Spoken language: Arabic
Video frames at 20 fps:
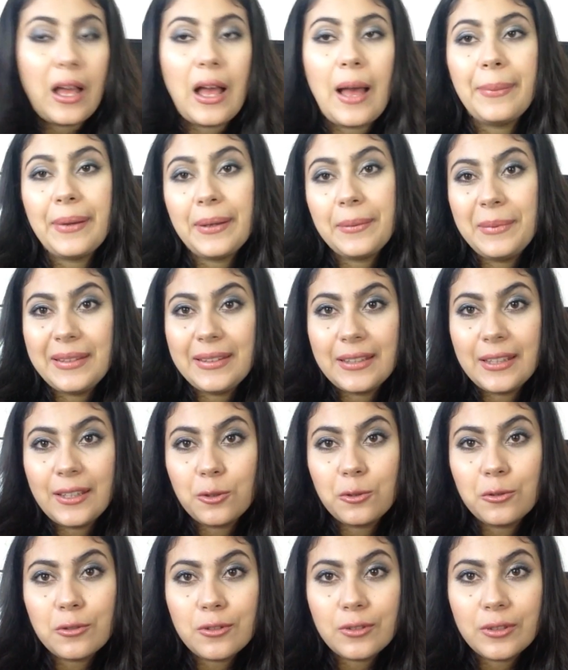ابخي من عند
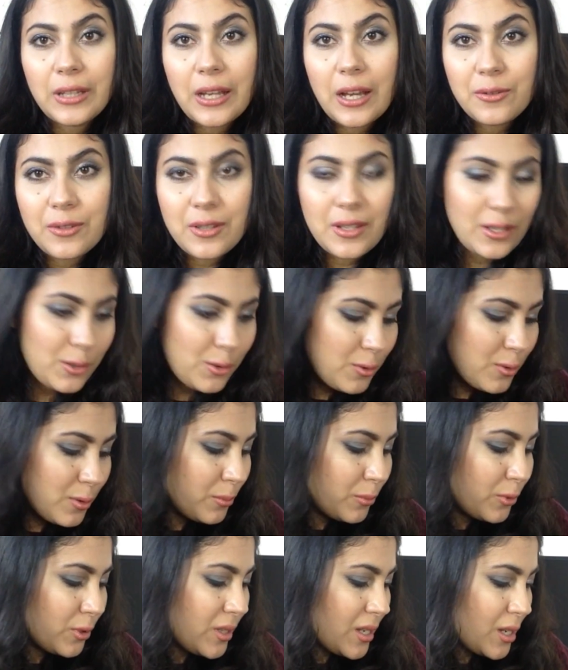كونسوني عاوتاني جوج
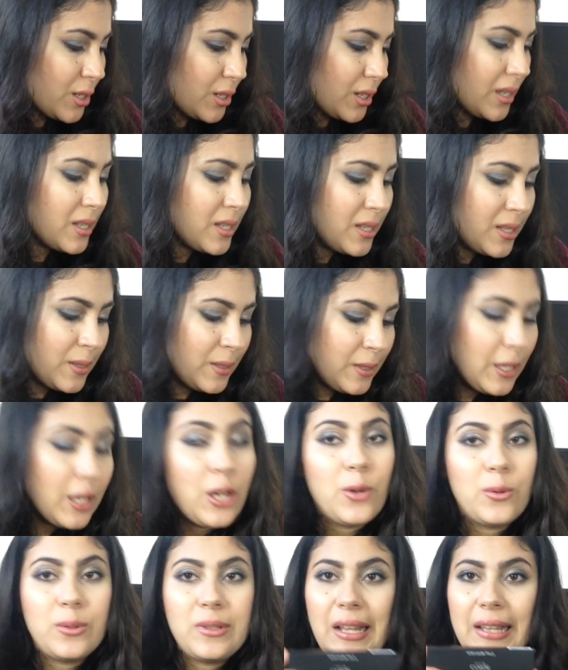المنتجات
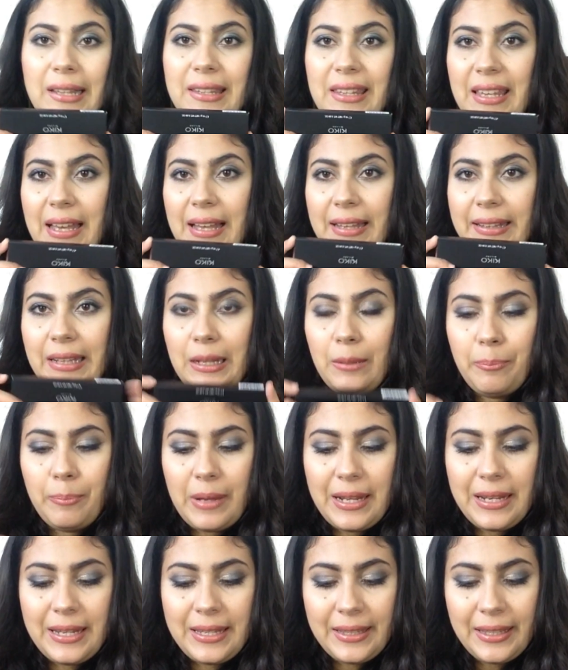وصلتني هاد لا
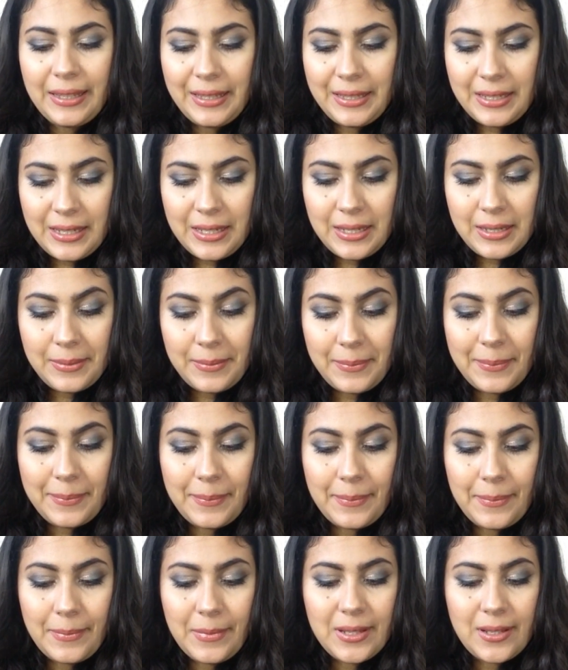باليت هادي
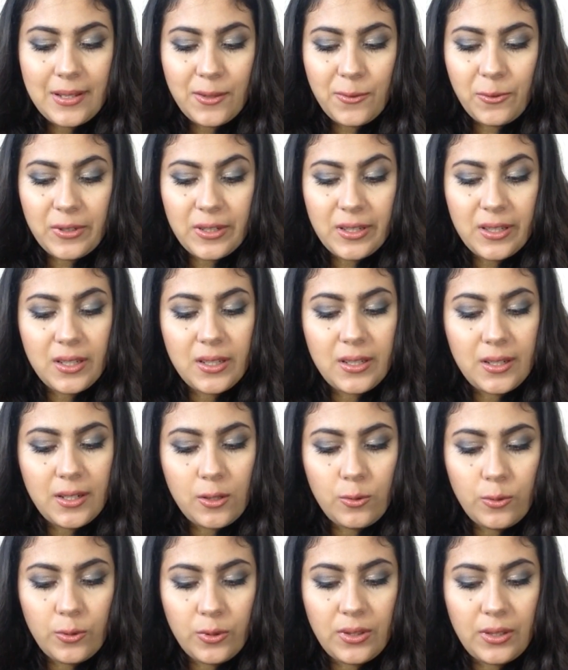مي سيت فواسي
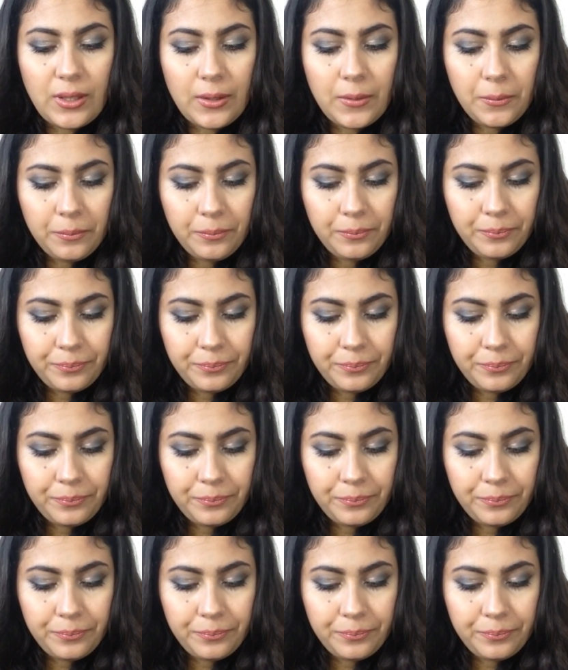ديال لو طون